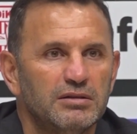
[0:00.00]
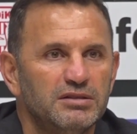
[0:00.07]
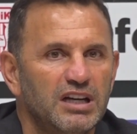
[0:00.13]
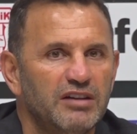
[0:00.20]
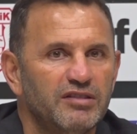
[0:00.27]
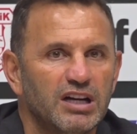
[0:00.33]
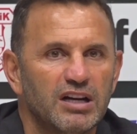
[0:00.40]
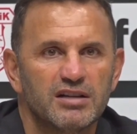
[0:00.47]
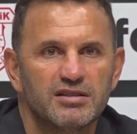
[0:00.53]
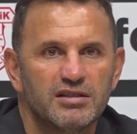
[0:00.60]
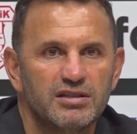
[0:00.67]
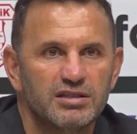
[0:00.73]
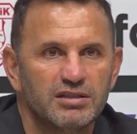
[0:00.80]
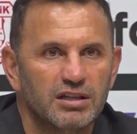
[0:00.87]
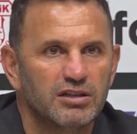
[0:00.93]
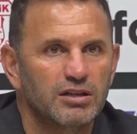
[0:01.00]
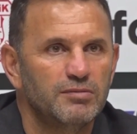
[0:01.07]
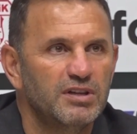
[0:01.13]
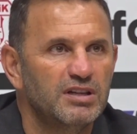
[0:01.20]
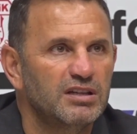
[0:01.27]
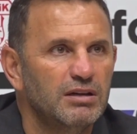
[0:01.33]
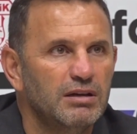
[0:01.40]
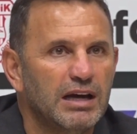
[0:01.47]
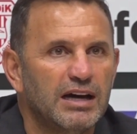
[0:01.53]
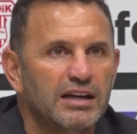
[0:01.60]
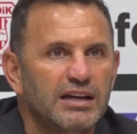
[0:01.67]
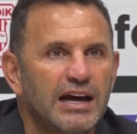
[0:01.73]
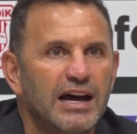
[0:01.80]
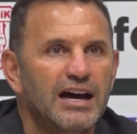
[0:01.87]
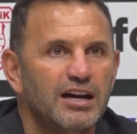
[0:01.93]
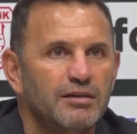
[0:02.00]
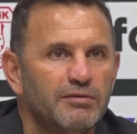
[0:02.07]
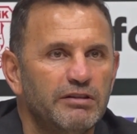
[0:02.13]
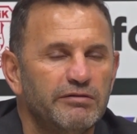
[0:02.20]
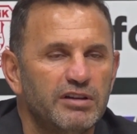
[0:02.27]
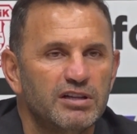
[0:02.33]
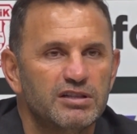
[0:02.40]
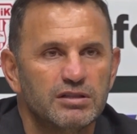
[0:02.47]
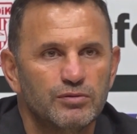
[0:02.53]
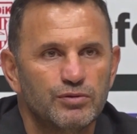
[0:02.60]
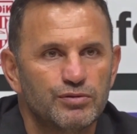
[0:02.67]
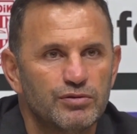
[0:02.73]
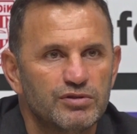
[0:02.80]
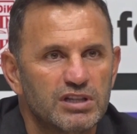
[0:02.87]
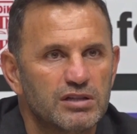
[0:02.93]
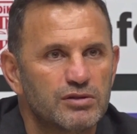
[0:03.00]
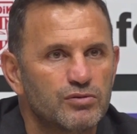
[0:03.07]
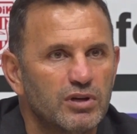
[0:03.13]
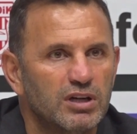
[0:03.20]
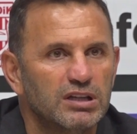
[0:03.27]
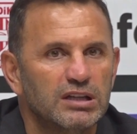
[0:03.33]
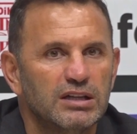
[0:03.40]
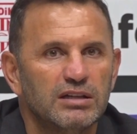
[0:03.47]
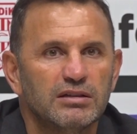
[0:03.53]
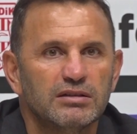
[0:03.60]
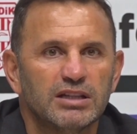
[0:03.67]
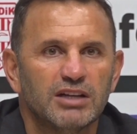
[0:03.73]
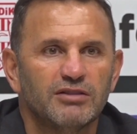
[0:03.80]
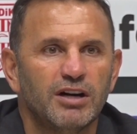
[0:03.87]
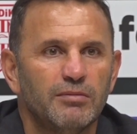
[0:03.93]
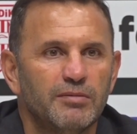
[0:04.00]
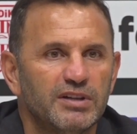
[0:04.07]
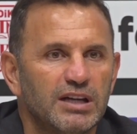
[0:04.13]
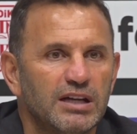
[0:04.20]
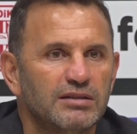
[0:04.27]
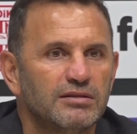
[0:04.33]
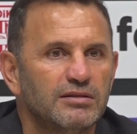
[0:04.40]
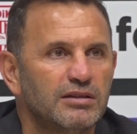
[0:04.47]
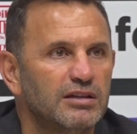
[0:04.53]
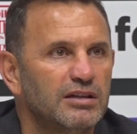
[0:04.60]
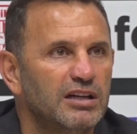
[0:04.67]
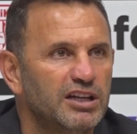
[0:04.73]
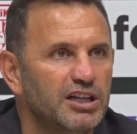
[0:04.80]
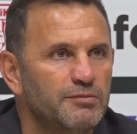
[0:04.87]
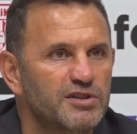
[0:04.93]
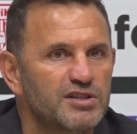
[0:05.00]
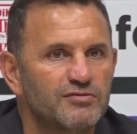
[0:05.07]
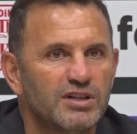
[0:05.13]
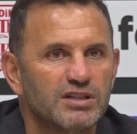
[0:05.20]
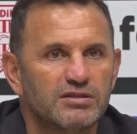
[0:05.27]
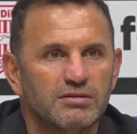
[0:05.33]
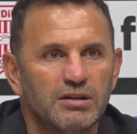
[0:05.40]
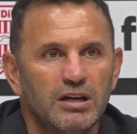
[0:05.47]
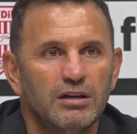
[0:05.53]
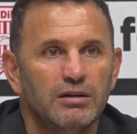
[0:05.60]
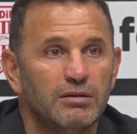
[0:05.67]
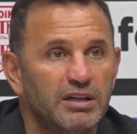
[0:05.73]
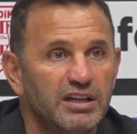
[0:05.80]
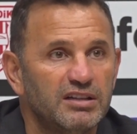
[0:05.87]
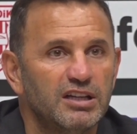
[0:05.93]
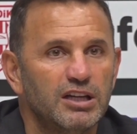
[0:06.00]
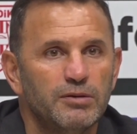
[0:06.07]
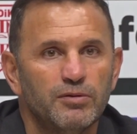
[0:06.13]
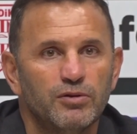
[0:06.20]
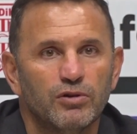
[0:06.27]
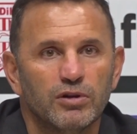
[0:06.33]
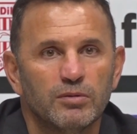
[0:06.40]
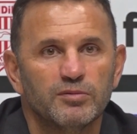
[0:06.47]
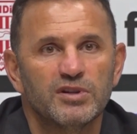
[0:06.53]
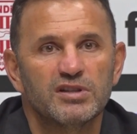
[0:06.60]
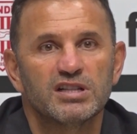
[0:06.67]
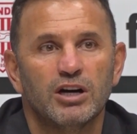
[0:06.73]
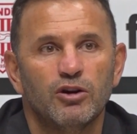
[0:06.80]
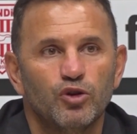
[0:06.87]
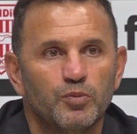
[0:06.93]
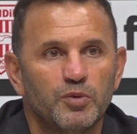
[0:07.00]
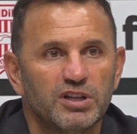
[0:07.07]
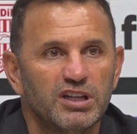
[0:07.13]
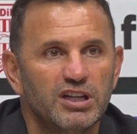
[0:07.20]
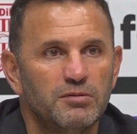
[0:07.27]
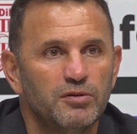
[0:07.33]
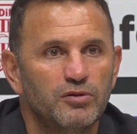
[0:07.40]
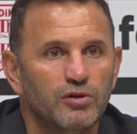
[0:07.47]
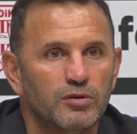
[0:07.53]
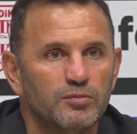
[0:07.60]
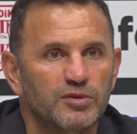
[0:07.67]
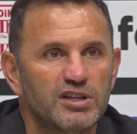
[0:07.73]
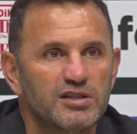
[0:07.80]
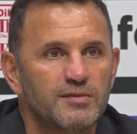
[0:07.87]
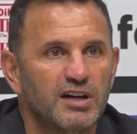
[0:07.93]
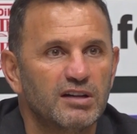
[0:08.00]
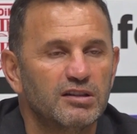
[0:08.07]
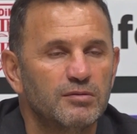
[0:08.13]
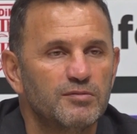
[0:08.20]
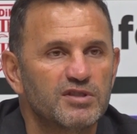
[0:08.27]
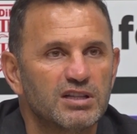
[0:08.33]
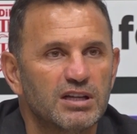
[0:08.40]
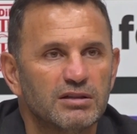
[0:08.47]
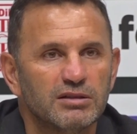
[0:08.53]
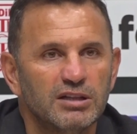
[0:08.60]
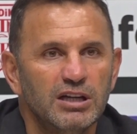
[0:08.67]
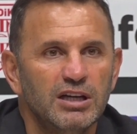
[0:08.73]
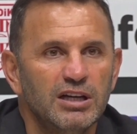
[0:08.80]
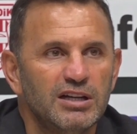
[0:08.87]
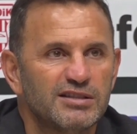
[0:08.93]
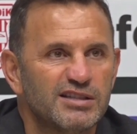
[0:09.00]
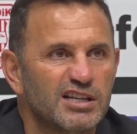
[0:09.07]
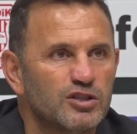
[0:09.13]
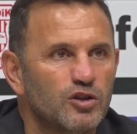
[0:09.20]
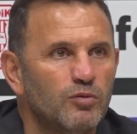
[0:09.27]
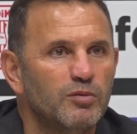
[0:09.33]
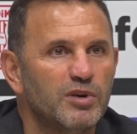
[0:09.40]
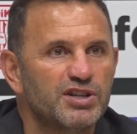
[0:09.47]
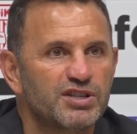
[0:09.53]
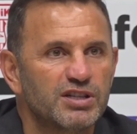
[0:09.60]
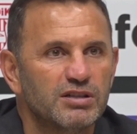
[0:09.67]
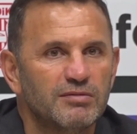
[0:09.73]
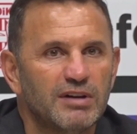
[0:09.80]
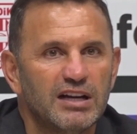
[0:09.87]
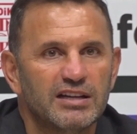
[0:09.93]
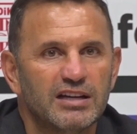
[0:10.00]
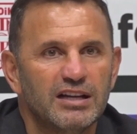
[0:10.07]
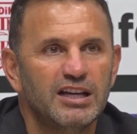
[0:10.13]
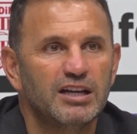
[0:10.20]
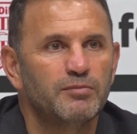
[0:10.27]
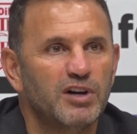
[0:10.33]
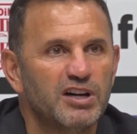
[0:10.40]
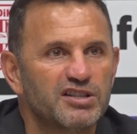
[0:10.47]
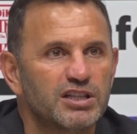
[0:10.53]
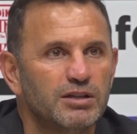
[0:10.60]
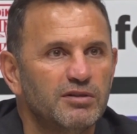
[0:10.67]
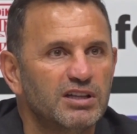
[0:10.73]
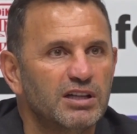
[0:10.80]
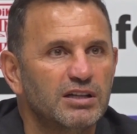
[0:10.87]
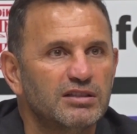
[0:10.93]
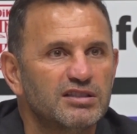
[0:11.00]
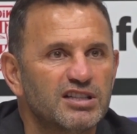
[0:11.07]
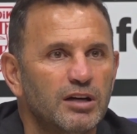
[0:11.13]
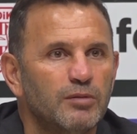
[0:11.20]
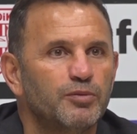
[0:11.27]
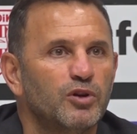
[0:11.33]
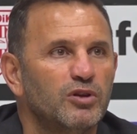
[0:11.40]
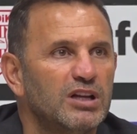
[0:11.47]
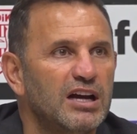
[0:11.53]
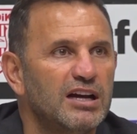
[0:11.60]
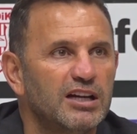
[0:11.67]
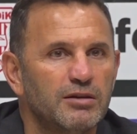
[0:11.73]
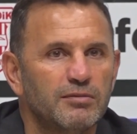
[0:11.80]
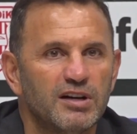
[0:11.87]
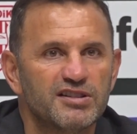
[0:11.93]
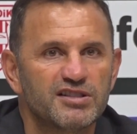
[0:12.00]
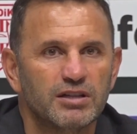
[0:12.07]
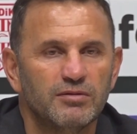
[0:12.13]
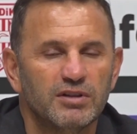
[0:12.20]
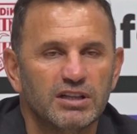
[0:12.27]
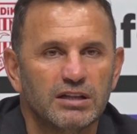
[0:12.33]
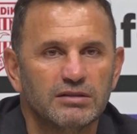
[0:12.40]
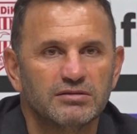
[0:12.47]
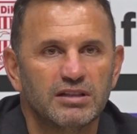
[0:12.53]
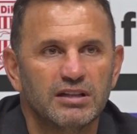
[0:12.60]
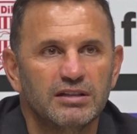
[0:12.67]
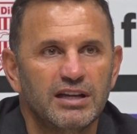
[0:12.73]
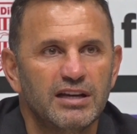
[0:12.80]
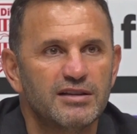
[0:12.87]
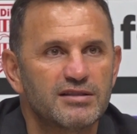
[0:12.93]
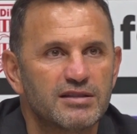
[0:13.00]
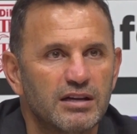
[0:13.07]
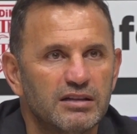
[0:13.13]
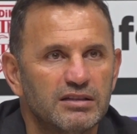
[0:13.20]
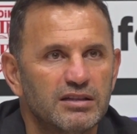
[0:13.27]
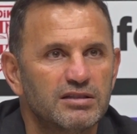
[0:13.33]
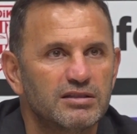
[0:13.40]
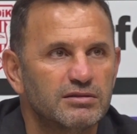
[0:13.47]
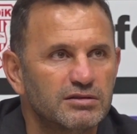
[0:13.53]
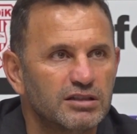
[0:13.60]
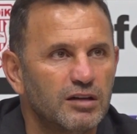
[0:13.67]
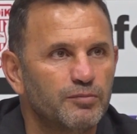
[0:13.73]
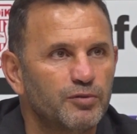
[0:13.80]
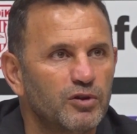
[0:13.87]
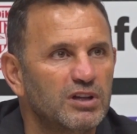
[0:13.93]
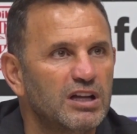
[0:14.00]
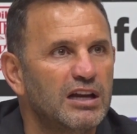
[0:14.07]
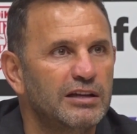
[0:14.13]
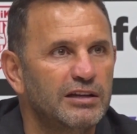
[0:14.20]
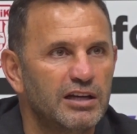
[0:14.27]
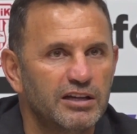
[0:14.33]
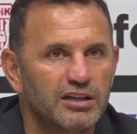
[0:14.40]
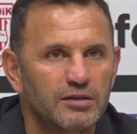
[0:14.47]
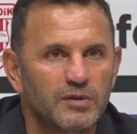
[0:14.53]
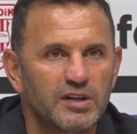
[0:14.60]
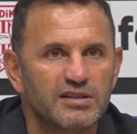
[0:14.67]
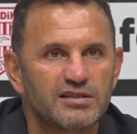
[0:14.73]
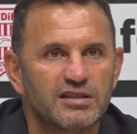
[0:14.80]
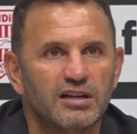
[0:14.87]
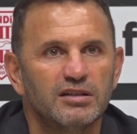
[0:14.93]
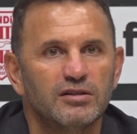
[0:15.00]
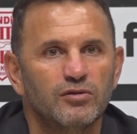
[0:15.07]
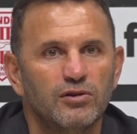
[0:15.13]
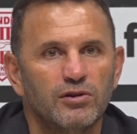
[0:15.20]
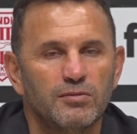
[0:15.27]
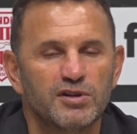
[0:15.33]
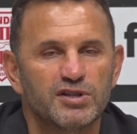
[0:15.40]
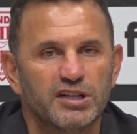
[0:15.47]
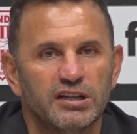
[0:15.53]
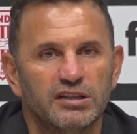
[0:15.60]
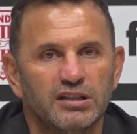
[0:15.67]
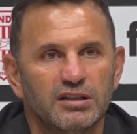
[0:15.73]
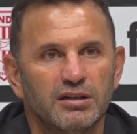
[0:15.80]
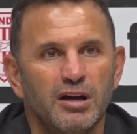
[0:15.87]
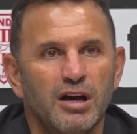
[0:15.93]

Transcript: devre arası içinde tabii ki yani her mevki için düşüneceğiz. Şu anda devam eden ligimiz var. Ligde iyi bir konumdayız. Avrupa'da iyi bir konumdayız. Baktığımızda sezon başı belki lig başlamadan, Şampiyonlar Ligi başlamadan e, ne isterdik? Şampiyonlar Ligi'ne girmek isterdik. Onu başardık.